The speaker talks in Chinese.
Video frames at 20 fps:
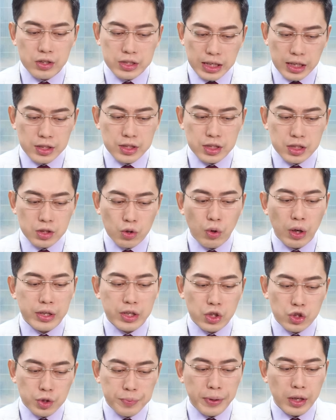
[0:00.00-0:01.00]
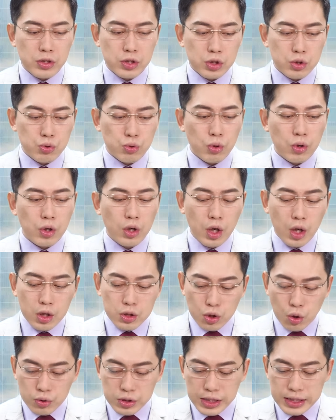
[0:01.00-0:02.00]
降息的话，也就表示说
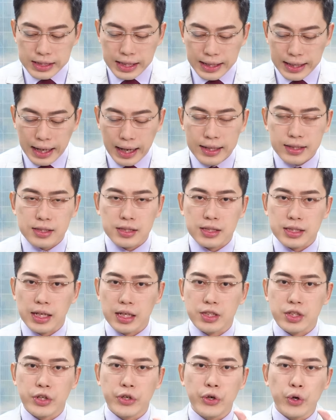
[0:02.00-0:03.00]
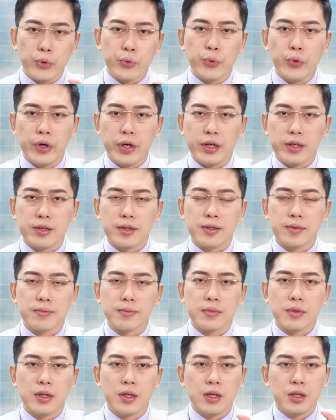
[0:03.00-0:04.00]
从现在开始，现在是六月、
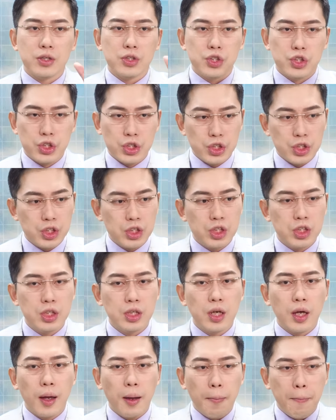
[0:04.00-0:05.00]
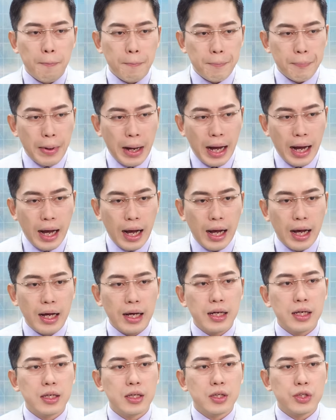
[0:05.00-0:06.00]
七、
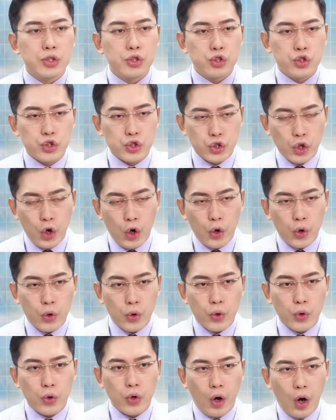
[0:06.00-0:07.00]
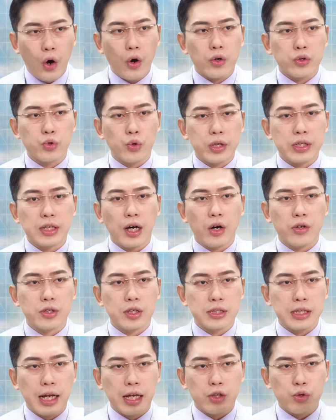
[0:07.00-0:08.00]
八、九，哦，对，然后呢
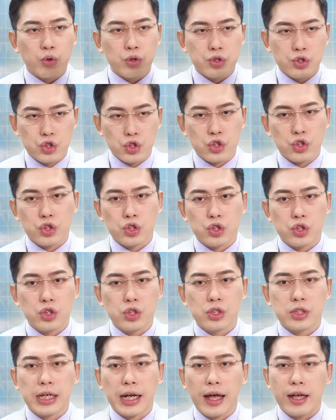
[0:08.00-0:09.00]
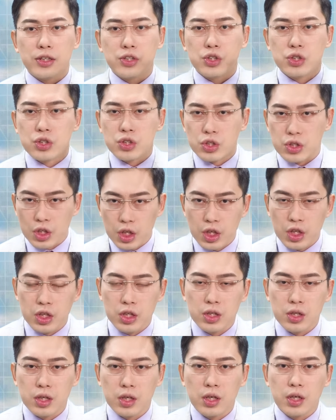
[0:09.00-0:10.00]
再来十，再来十
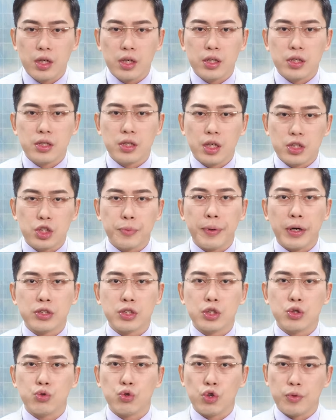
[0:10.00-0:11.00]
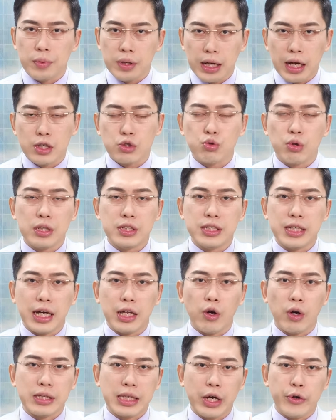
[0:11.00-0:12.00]
一，也就表示说我们刚刚算起来
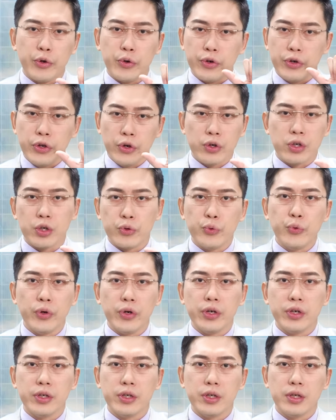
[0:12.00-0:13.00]
的话，大概有六个月